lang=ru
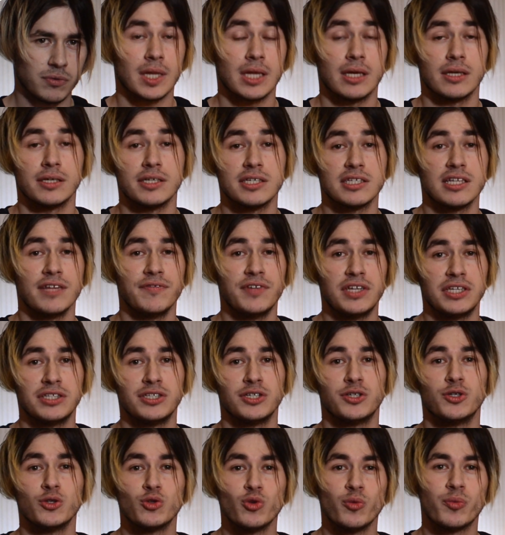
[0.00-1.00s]
Если верить их
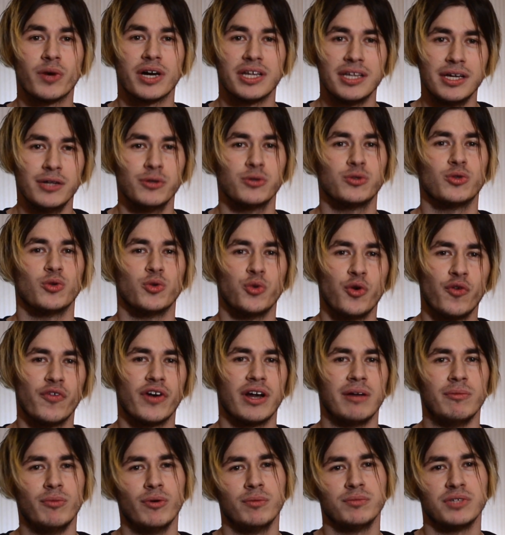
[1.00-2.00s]
YouTube-каналу, то новый
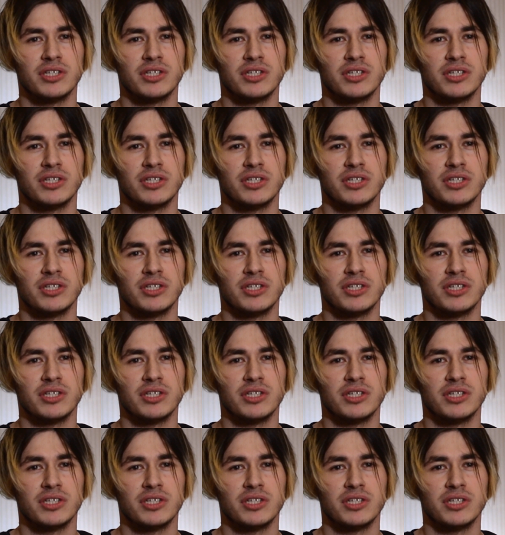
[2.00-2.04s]
альбом